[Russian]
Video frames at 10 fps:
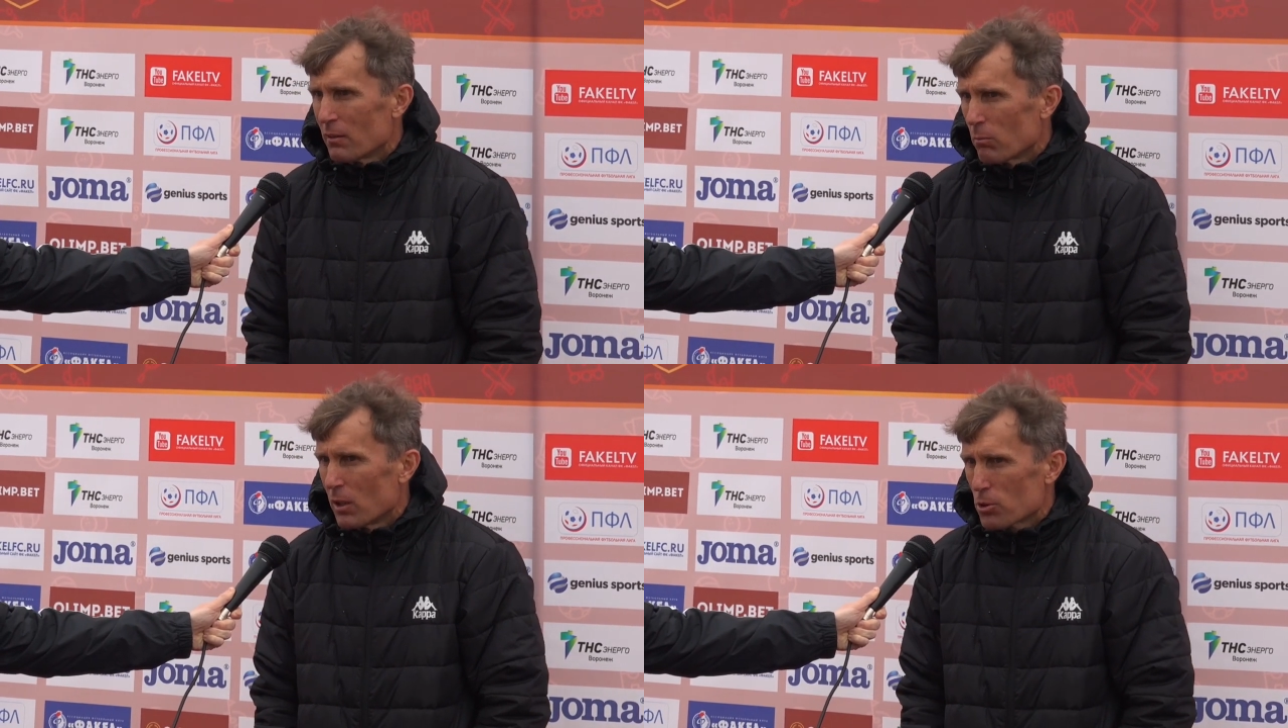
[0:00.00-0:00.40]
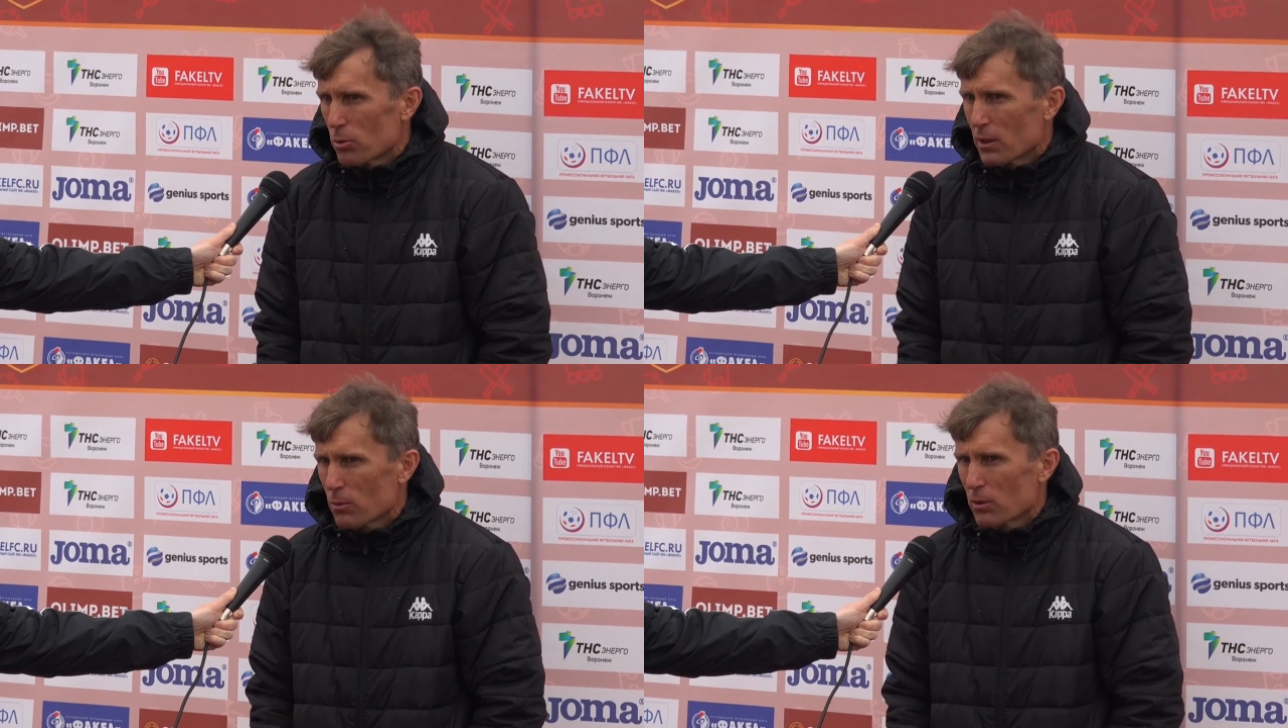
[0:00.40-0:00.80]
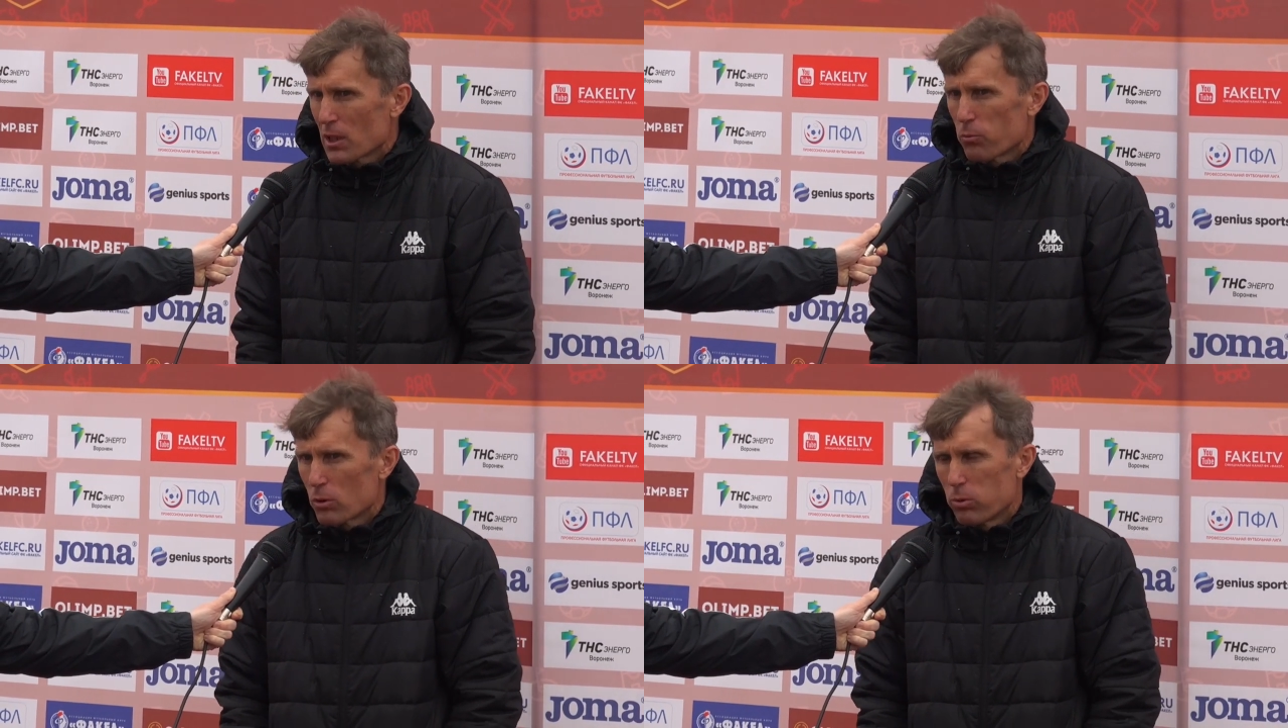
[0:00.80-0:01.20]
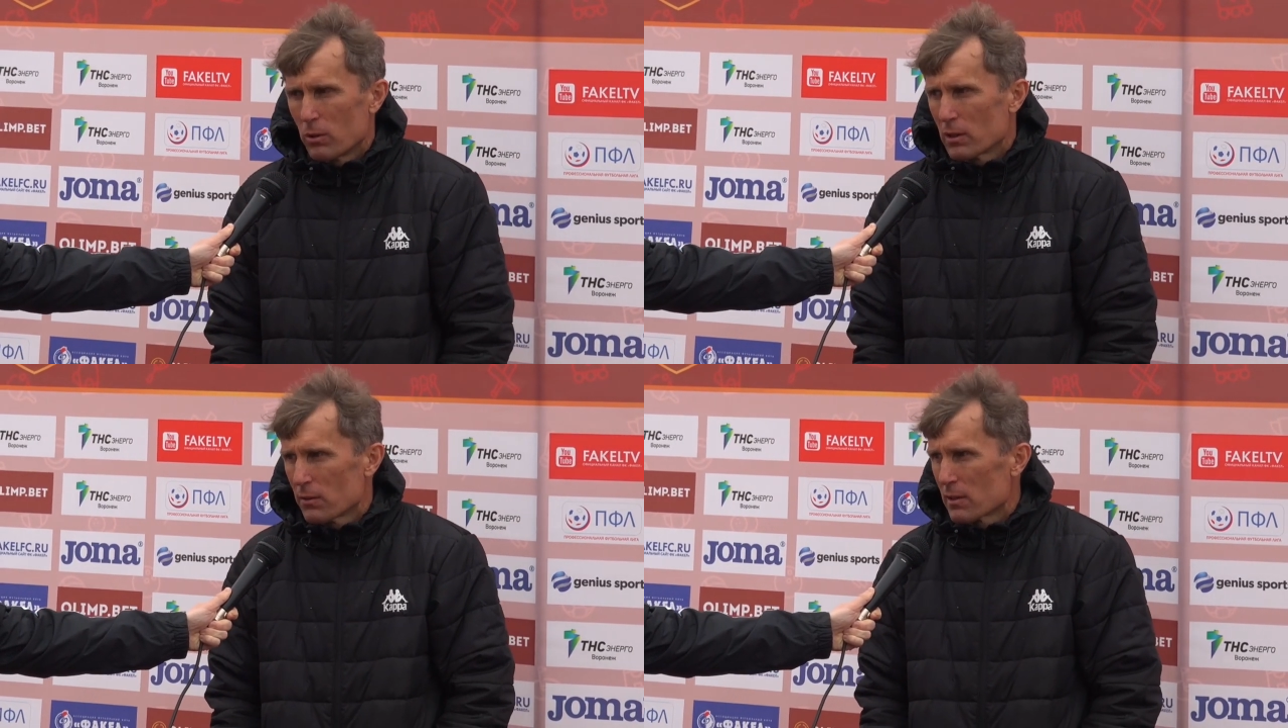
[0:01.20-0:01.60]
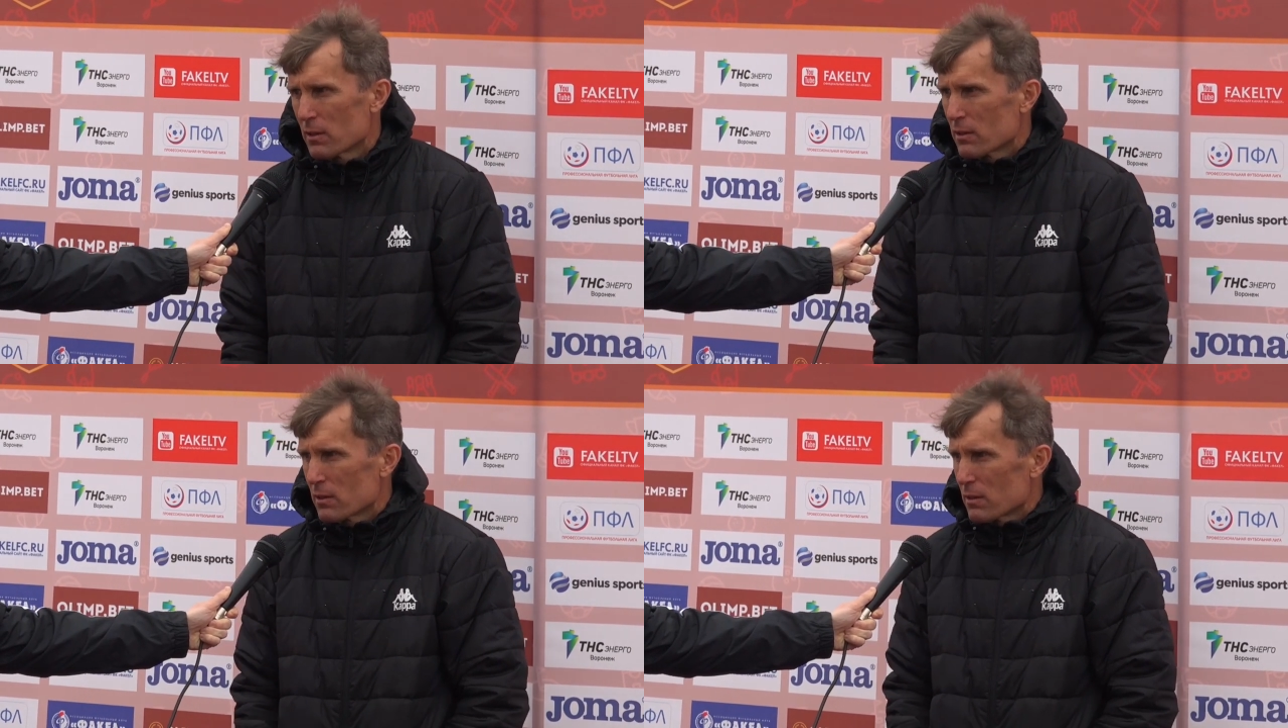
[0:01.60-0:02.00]
Большой такой этап футбольный
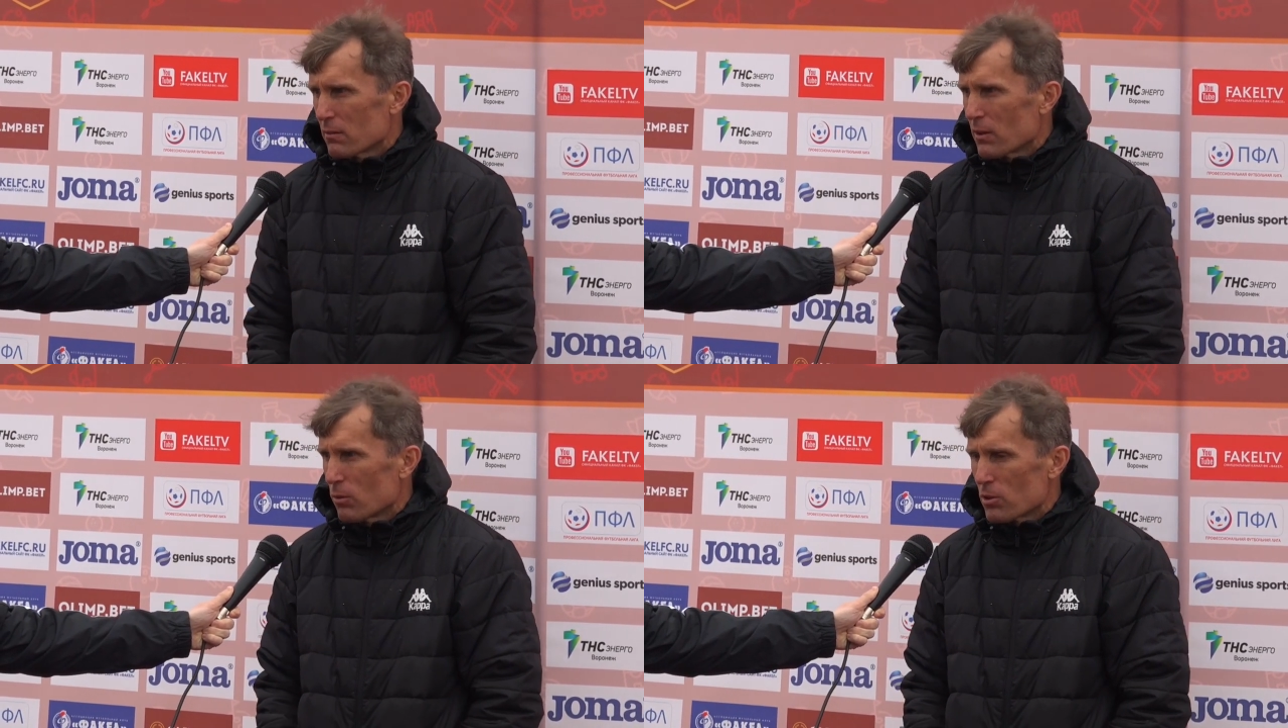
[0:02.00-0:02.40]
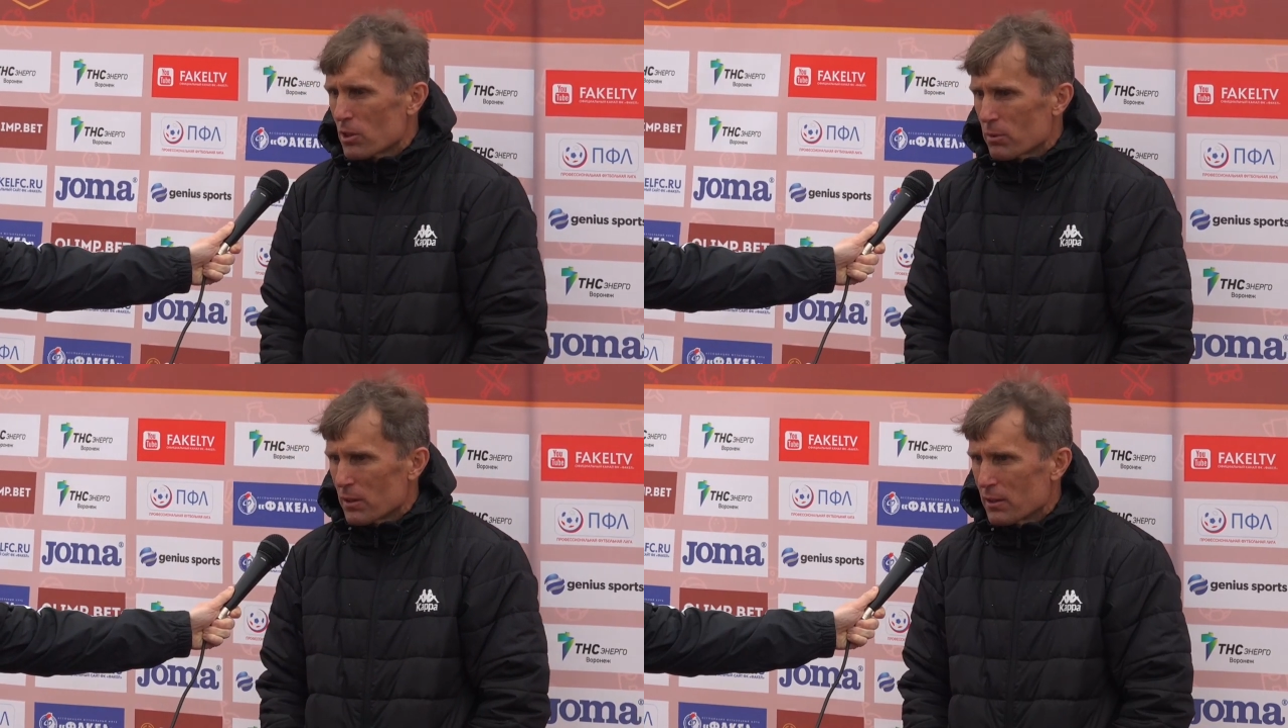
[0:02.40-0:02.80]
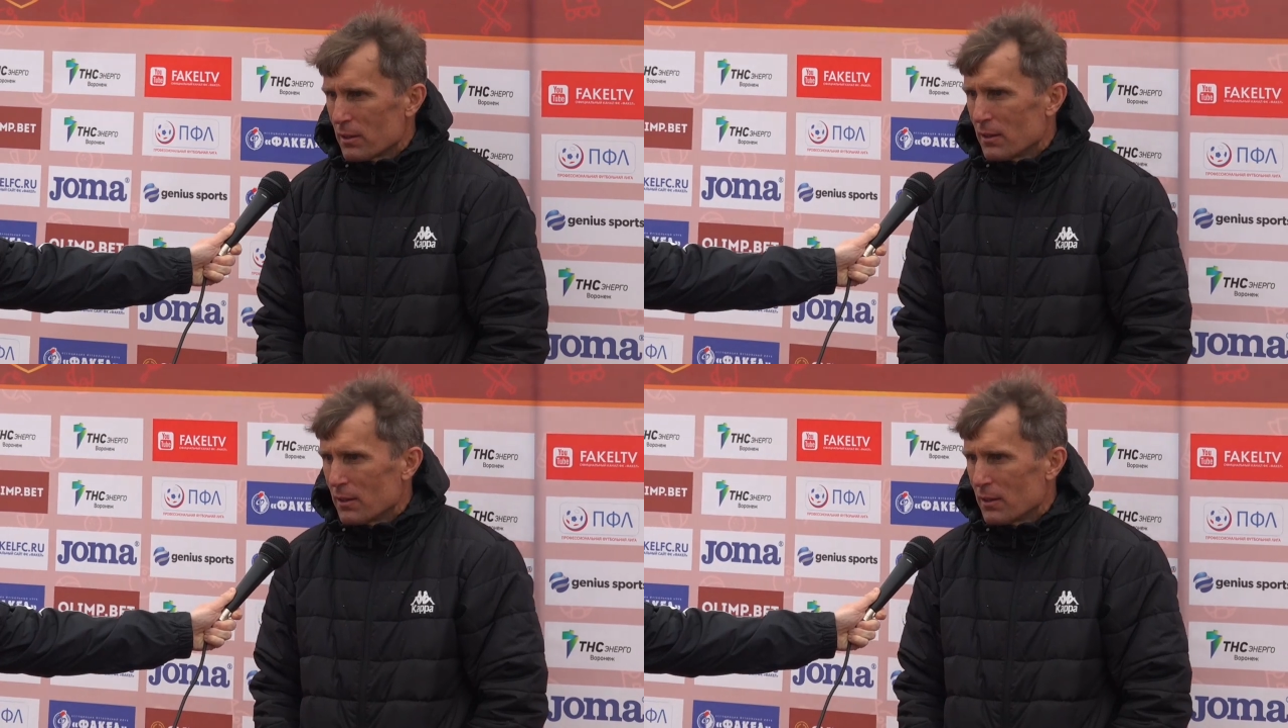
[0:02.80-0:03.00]
связан с Воронежем, да.